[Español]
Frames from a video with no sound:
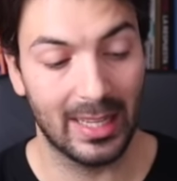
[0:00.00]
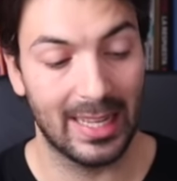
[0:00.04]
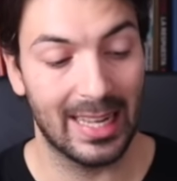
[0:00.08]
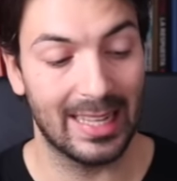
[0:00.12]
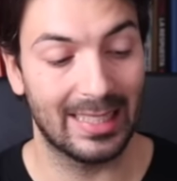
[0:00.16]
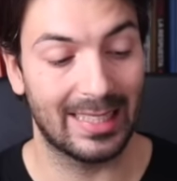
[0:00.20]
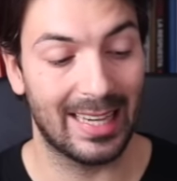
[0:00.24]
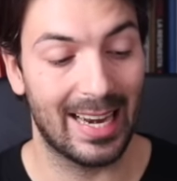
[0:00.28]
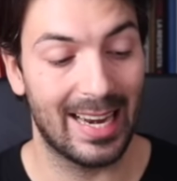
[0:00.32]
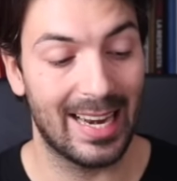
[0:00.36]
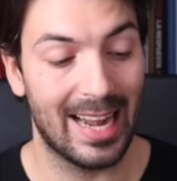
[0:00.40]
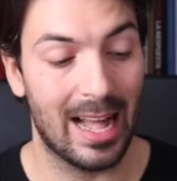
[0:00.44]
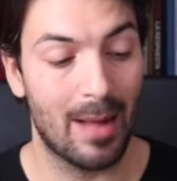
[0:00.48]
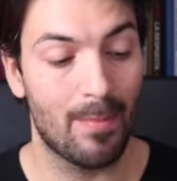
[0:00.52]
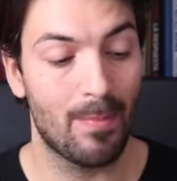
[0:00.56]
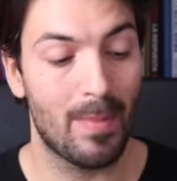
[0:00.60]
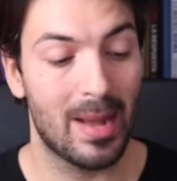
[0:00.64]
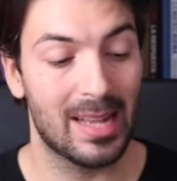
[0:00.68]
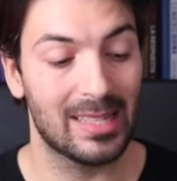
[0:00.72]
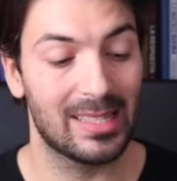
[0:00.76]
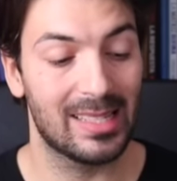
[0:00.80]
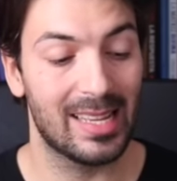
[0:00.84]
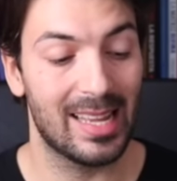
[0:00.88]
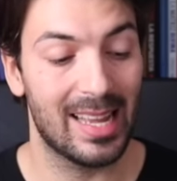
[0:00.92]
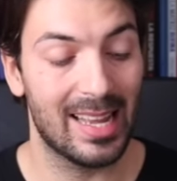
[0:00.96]
que atraerá
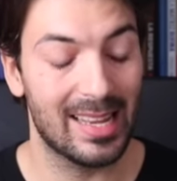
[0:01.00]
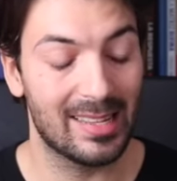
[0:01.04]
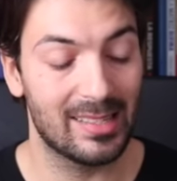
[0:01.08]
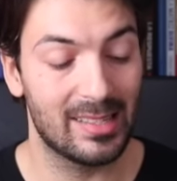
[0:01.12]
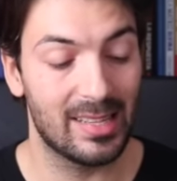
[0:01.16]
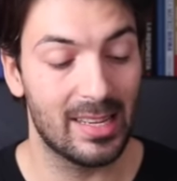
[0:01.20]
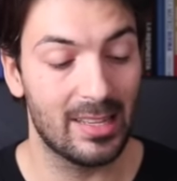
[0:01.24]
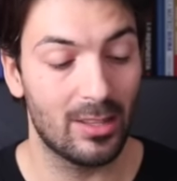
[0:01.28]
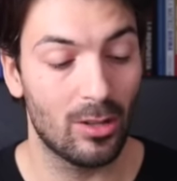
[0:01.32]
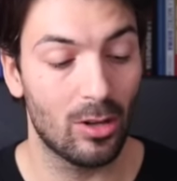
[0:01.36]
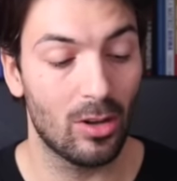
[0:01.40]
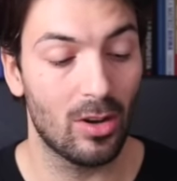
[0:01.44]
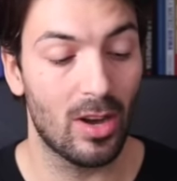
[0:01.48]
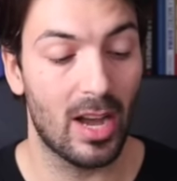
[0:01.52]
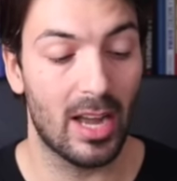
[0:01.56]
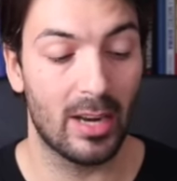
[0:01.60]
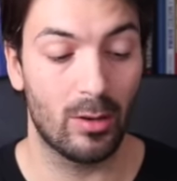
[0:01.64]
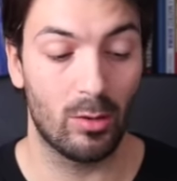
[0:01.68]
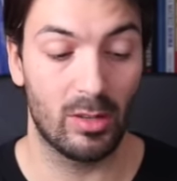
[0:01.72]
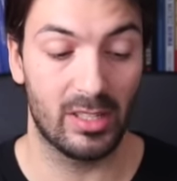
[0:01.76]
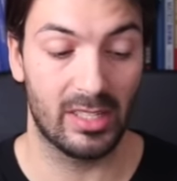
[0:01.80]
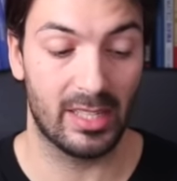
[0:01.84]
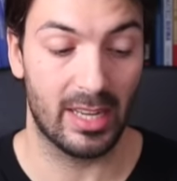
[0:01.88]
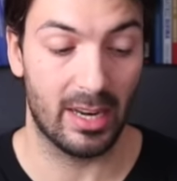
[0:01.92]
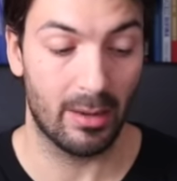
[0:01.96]
más éxito a
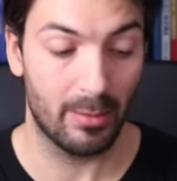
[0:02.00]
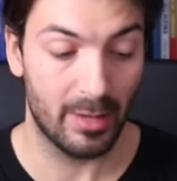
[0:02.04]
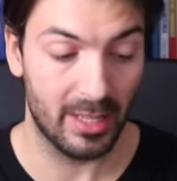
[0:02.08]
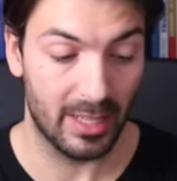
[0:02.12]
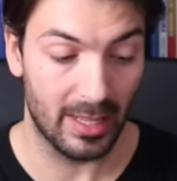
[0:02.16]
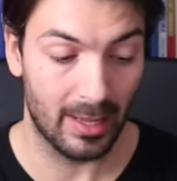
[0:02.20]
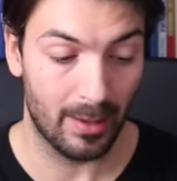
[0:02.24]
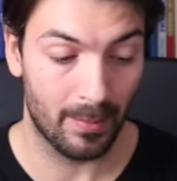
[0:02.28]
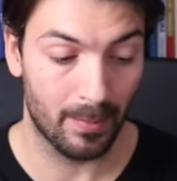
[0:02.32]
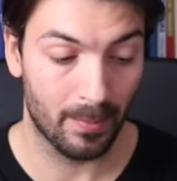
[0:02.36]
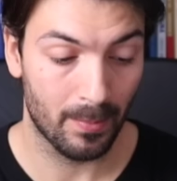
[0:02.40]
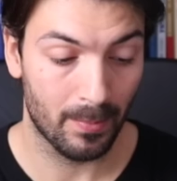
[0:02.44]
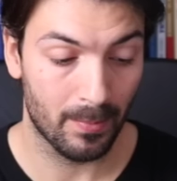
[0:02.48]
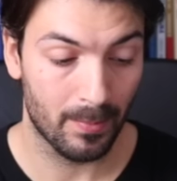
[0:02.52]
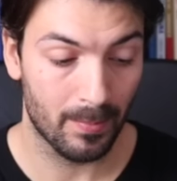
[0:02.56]
nuestra vida.